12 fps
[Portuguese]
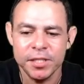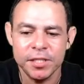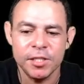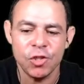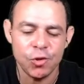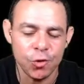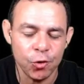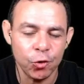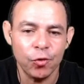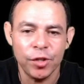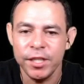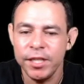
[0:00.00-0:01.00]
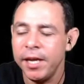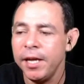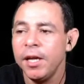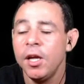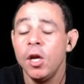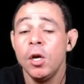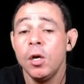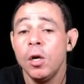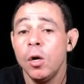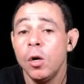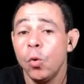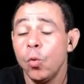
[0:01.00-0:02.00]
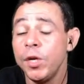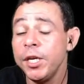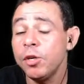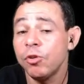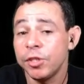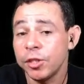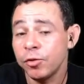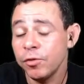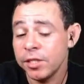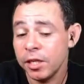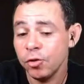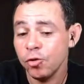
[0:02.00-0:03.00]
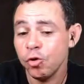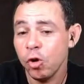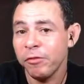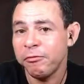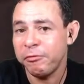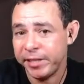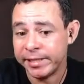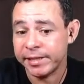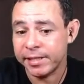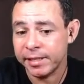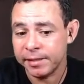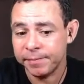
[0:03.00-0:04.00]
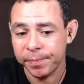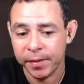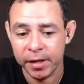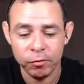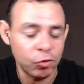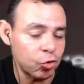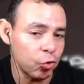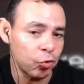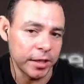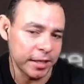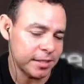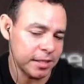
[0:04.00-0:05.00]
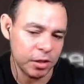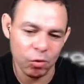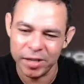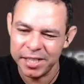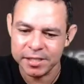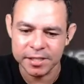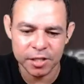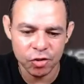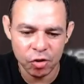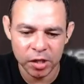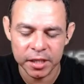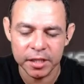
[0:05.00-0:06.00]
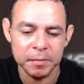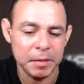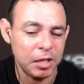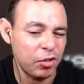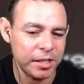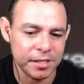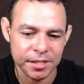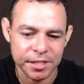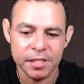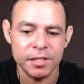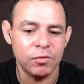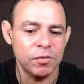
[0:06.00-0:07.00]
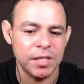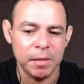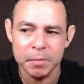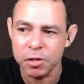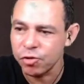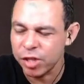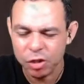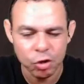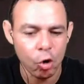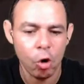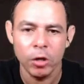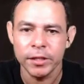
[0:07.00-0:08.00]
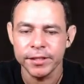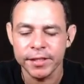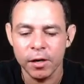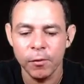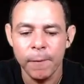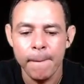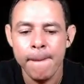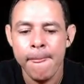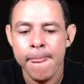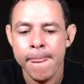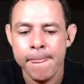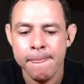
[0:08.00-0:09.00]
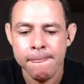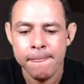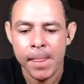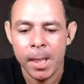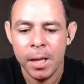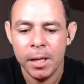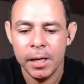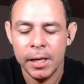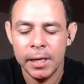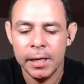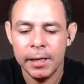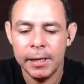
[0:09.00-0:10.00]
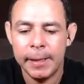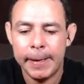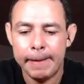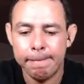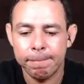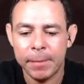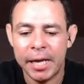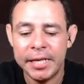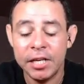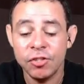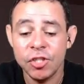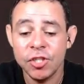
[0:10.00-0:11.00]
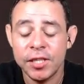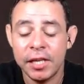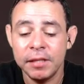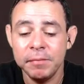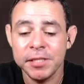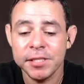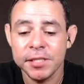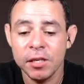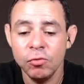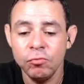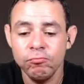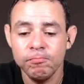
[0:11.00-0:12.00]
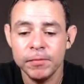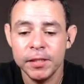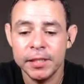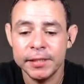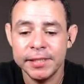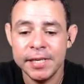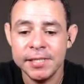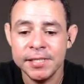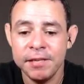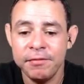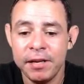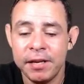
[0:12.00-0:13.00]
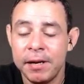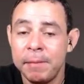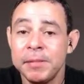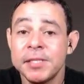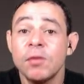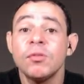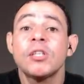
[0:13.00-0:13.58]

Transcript: esse jogo que é um ícone dos anos 90. É né? um jogo que assim que eu cresci jogando, minha adolescência, com os amigos da escola e tal. Ah... E a gente está na missão, uh, da, a missão